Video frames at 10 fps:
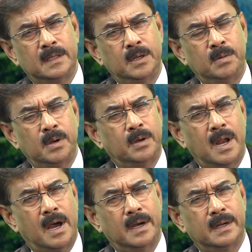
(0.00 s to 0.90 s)
সে বলল
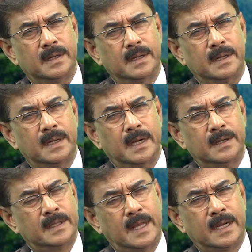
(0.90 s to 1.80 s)
না
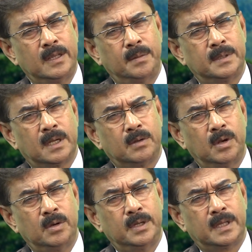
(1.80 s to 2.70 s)
আচ্ছা দেখেন তো আমি
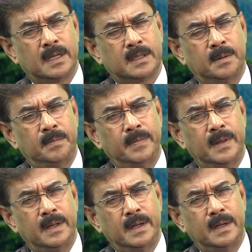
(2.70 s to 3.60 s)
সার্কুলার রোডে থাকতাম
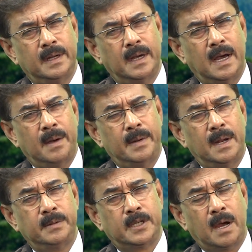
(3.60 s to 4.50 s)
আমার
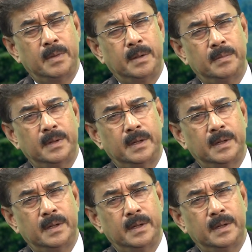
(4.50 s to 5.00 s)
নাম শামীম